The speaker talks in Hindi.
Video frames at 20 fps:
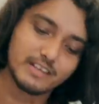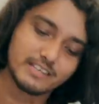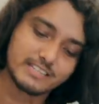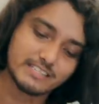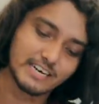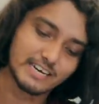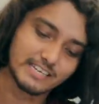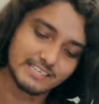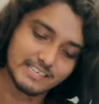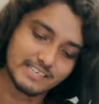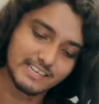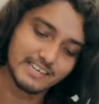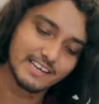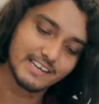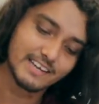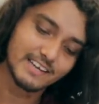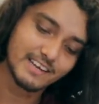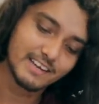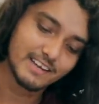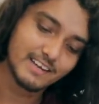एक चार्जर है
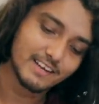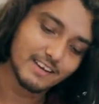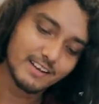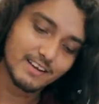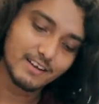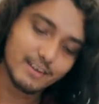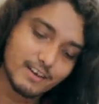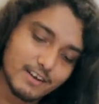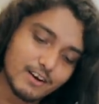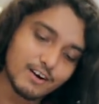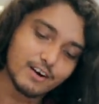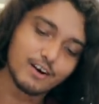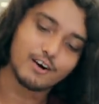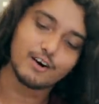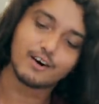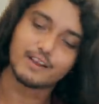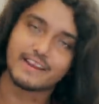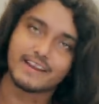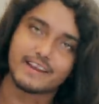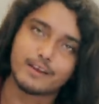
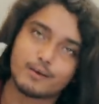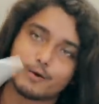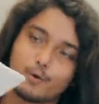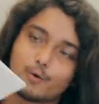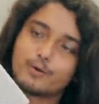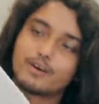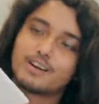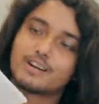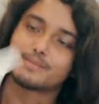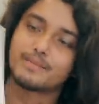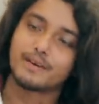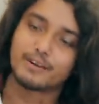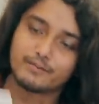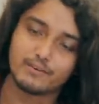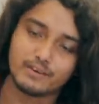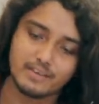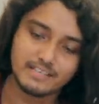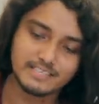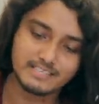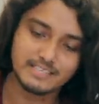और एक ओनर
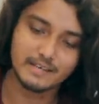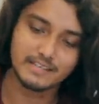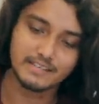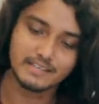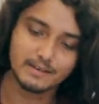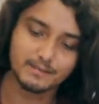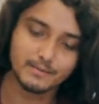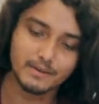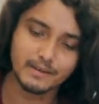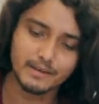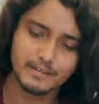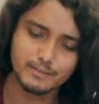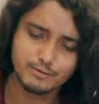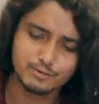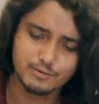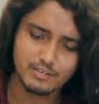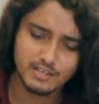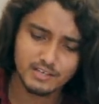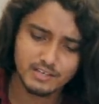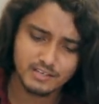मैनुअल है इसके अंदर मैंने
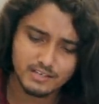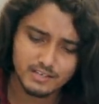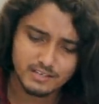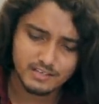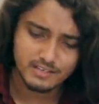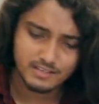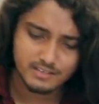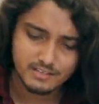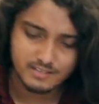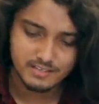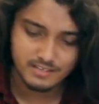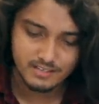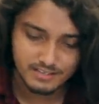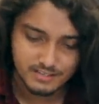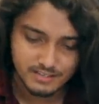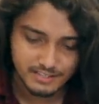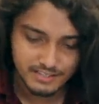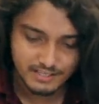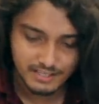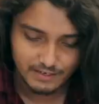सुना है कि इसके अंदर
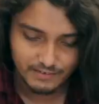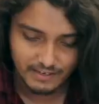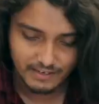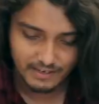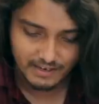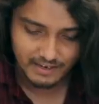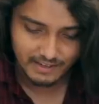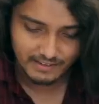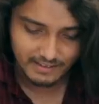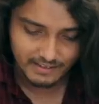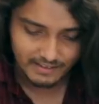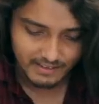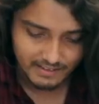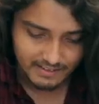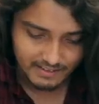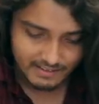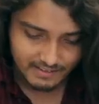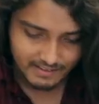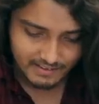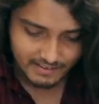स्टिकर वगैरह रहता है